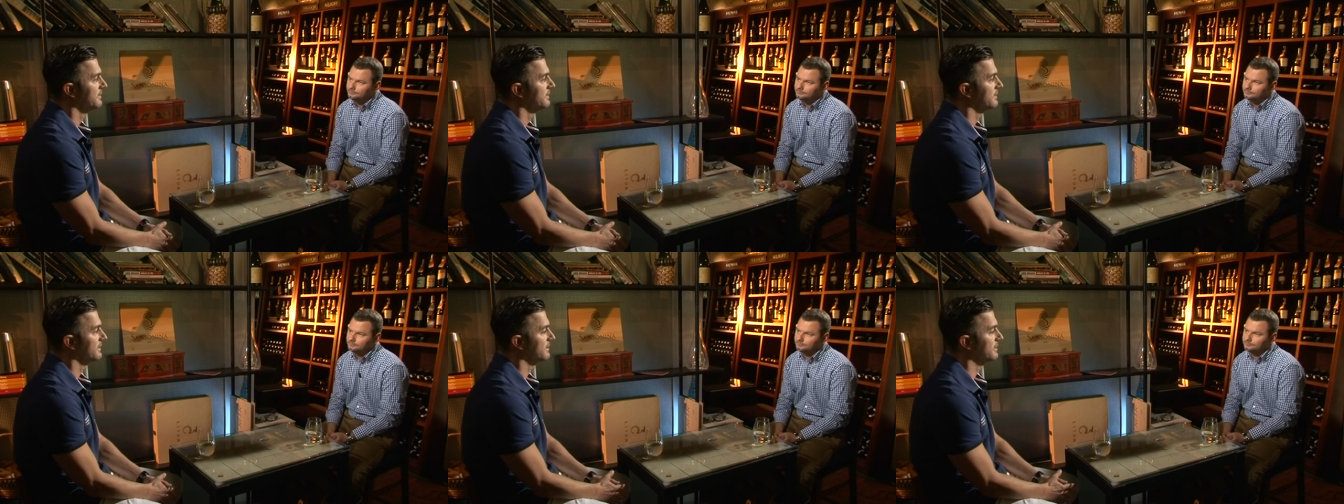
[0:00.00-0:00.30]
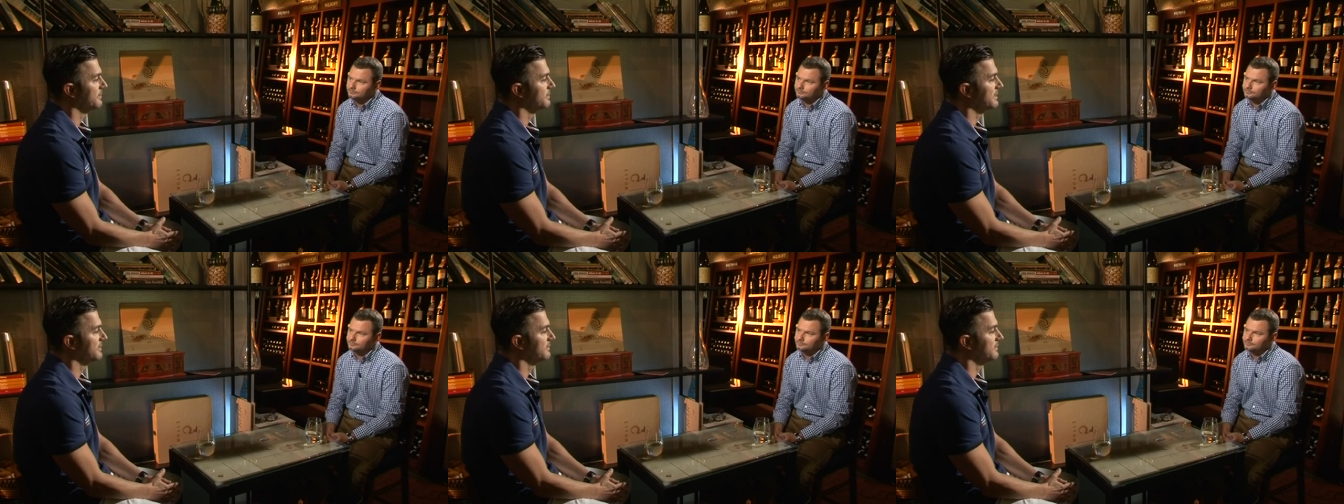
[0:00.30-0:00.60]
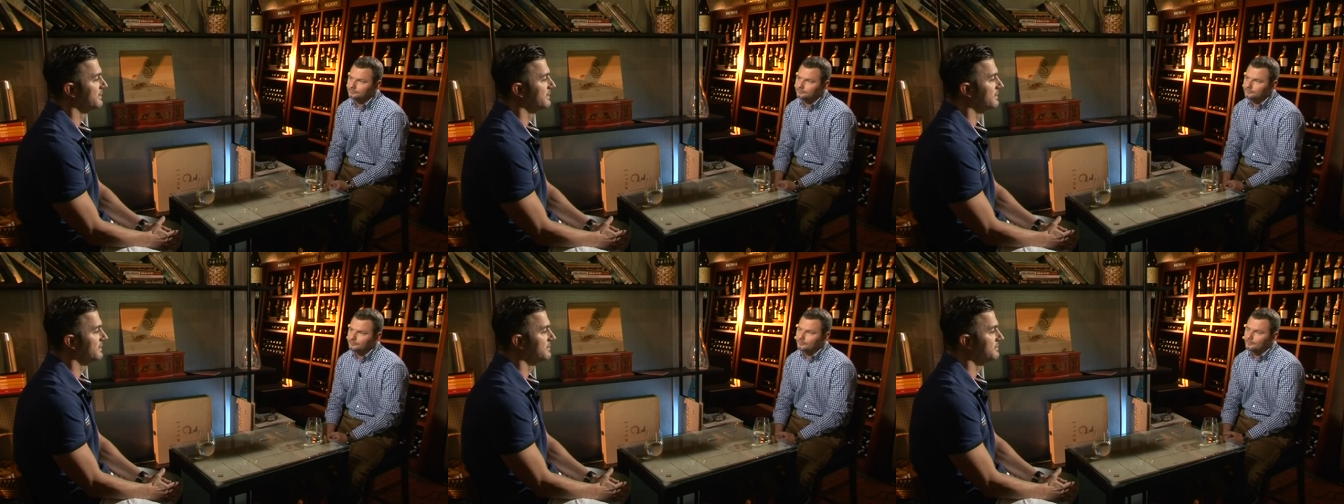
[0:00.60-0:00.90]
Tak
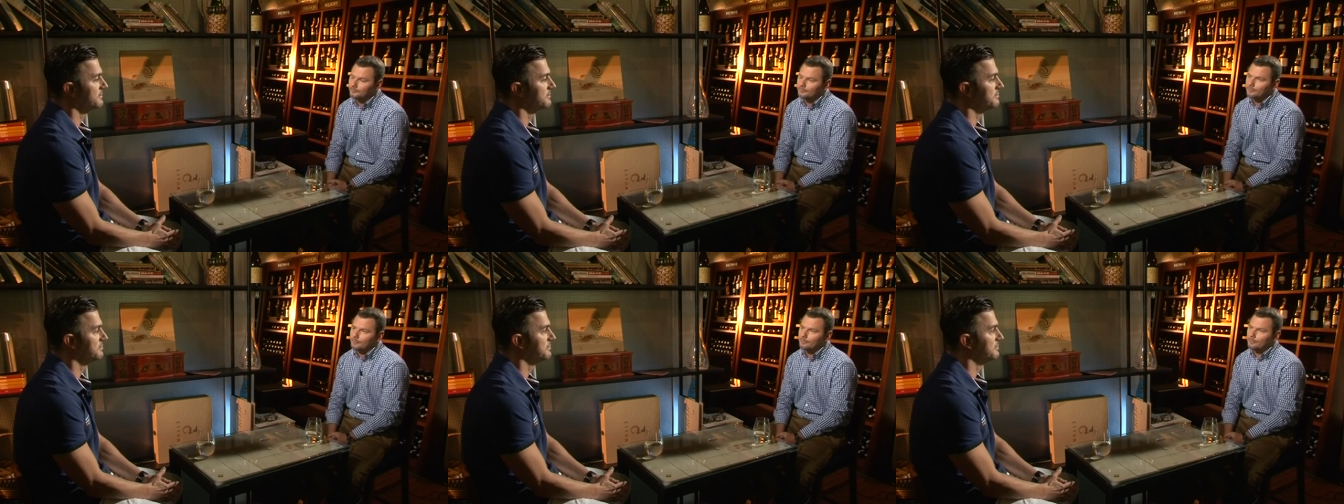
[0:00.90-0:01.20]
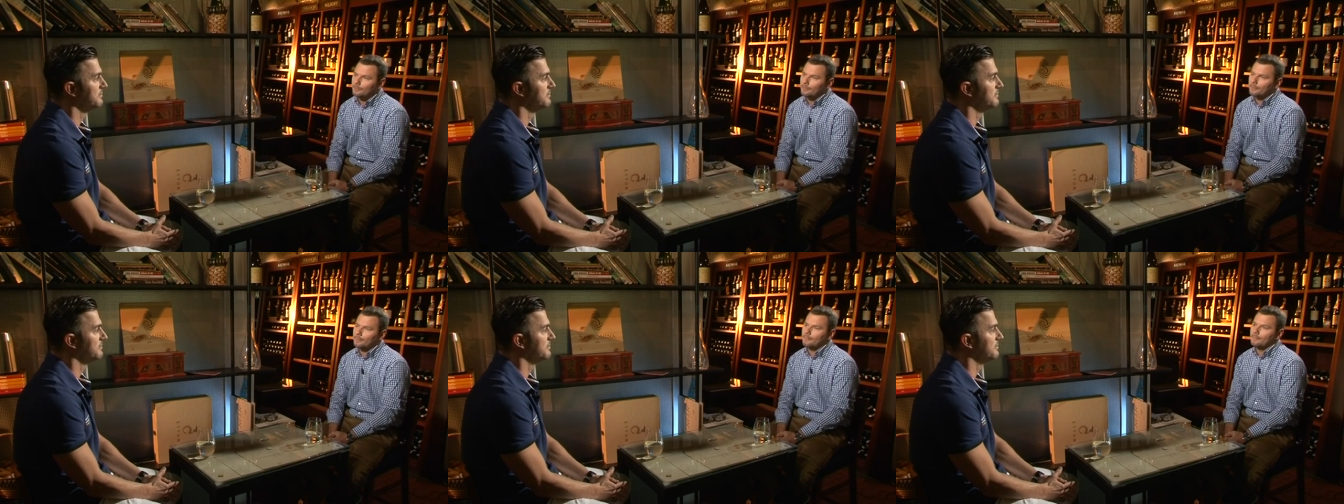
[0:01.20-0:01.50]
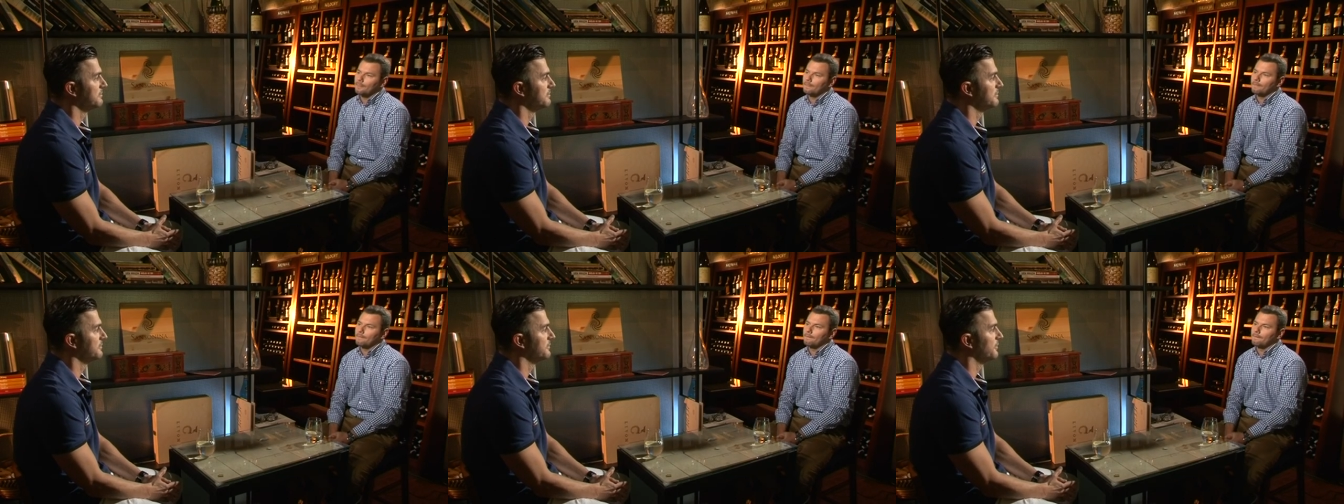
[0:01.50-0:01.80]
naprawdę
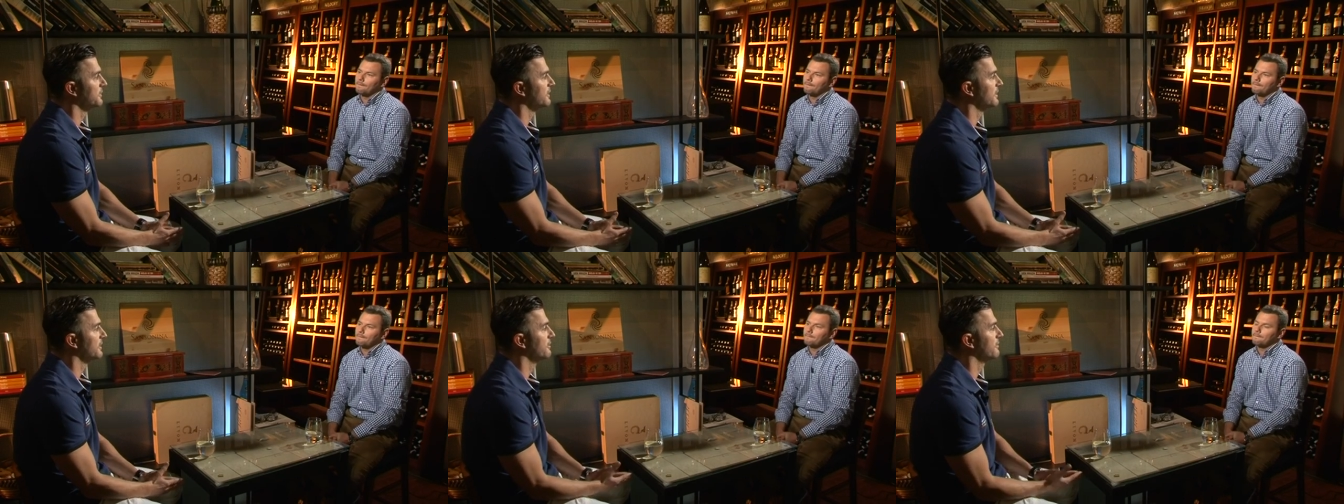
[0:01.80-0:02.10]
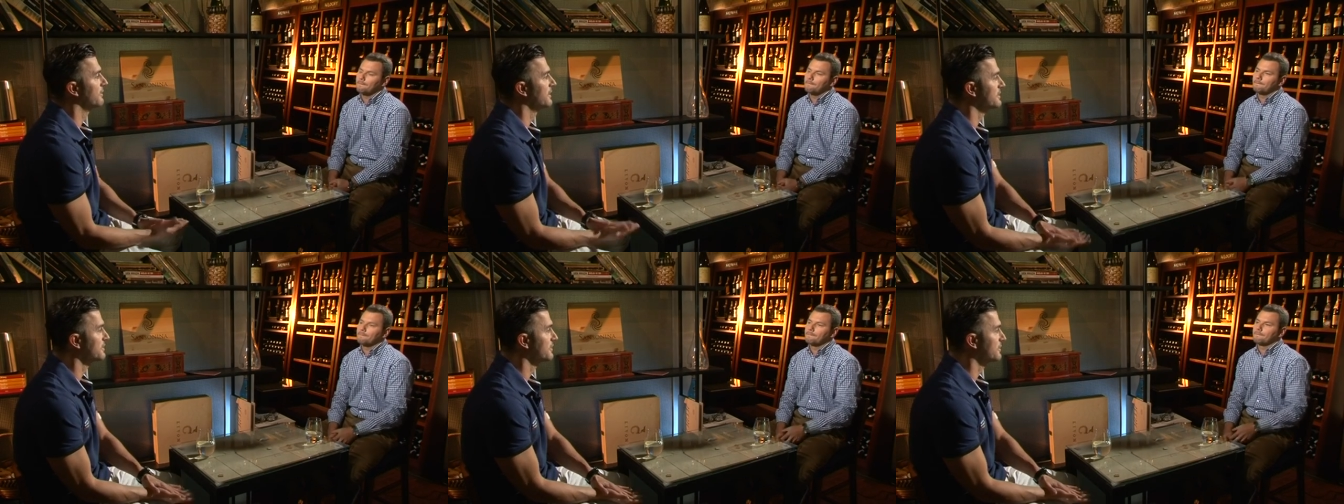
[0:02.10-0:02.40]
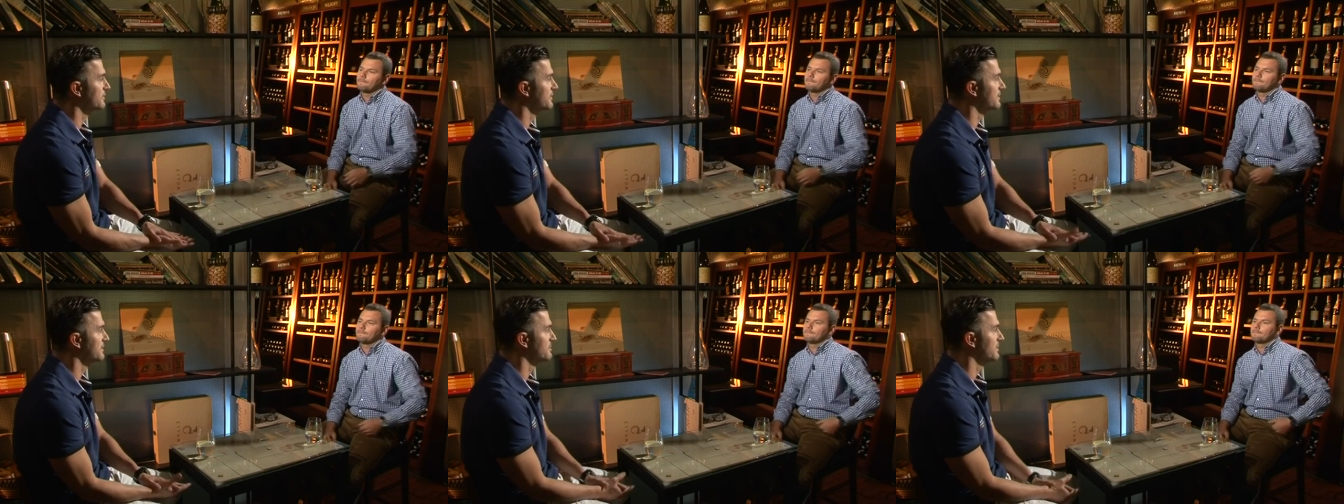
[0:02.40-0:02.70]
Wojtek Kowalczyk
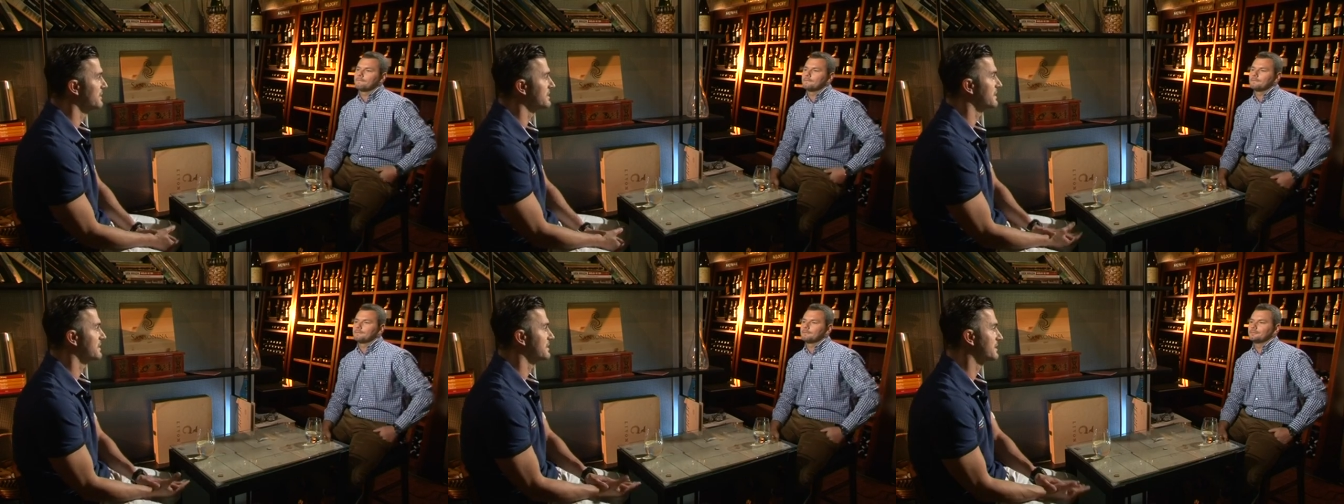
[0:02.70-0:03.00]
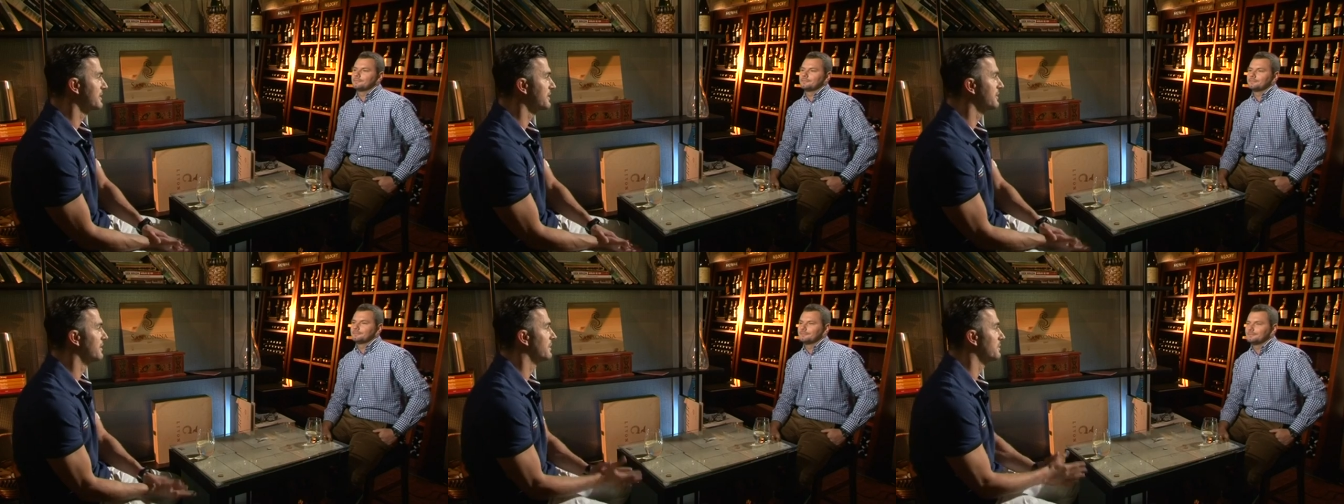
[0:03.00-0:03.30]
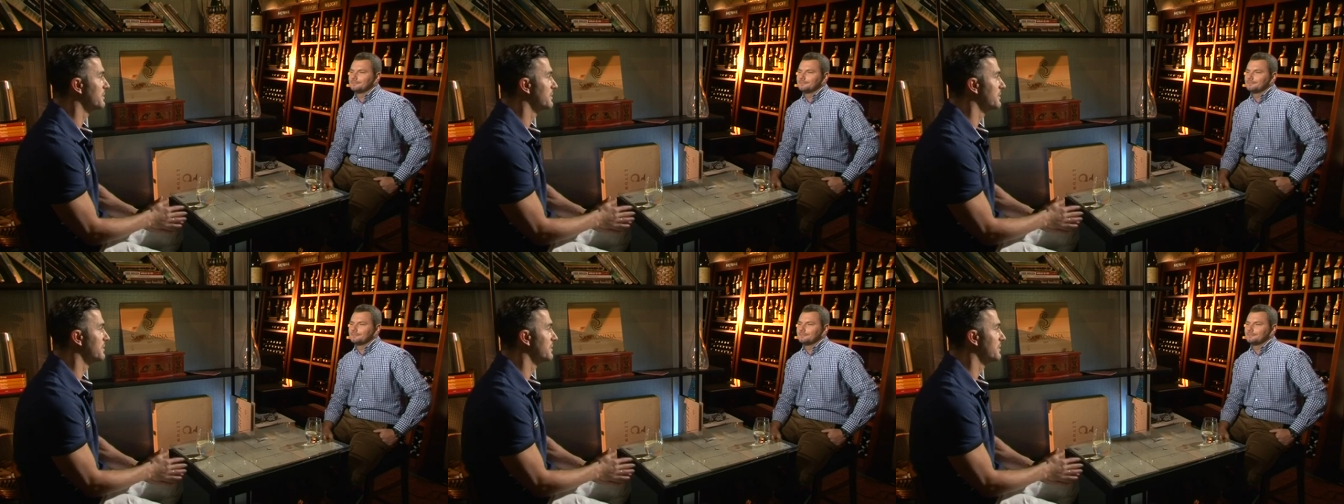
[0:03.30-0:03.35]
żyje z Mielcarskiego,